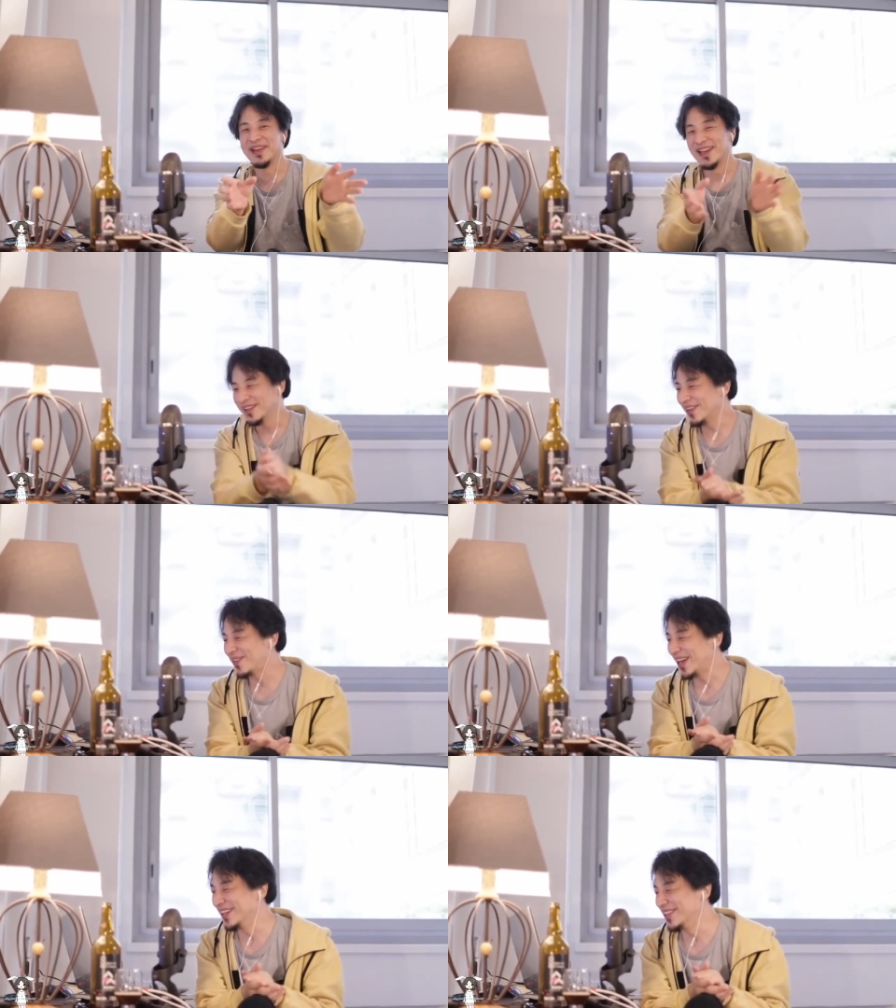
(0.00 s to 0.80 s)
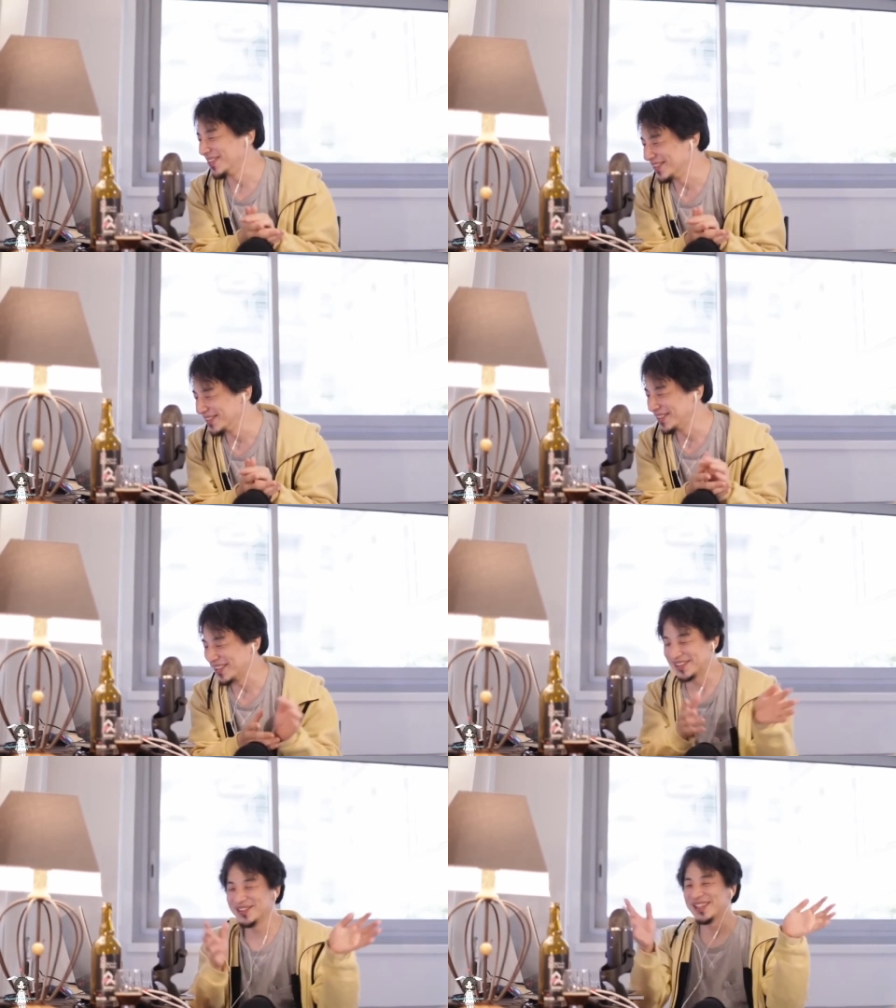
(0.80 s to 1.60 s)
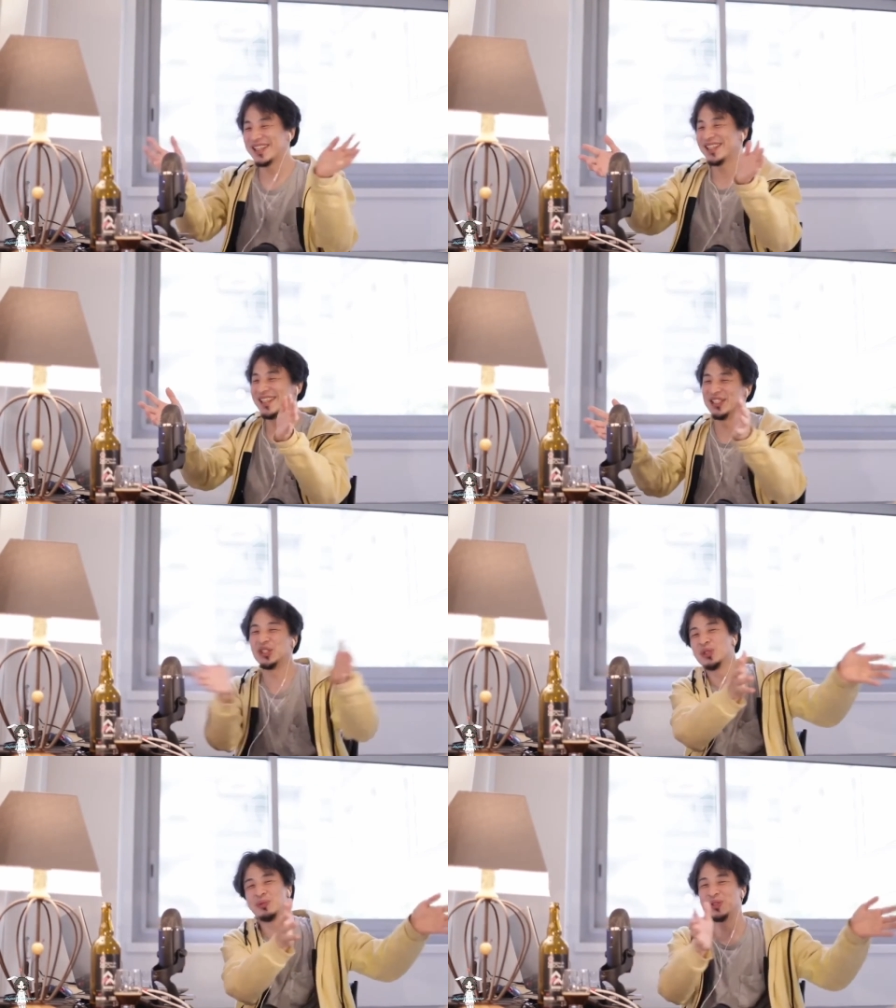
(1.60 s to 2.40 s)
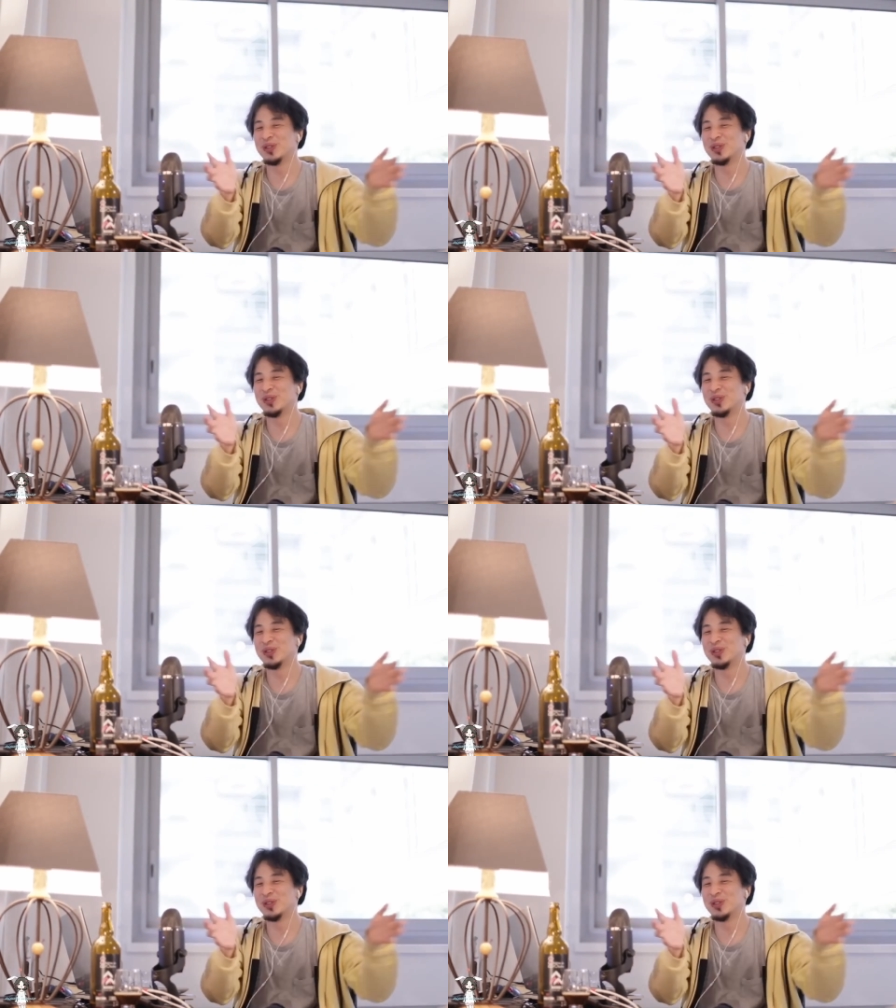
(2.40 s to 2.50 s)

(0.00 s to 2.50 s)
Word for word: じゃあこれあの、いや、数学的にじゅうぶん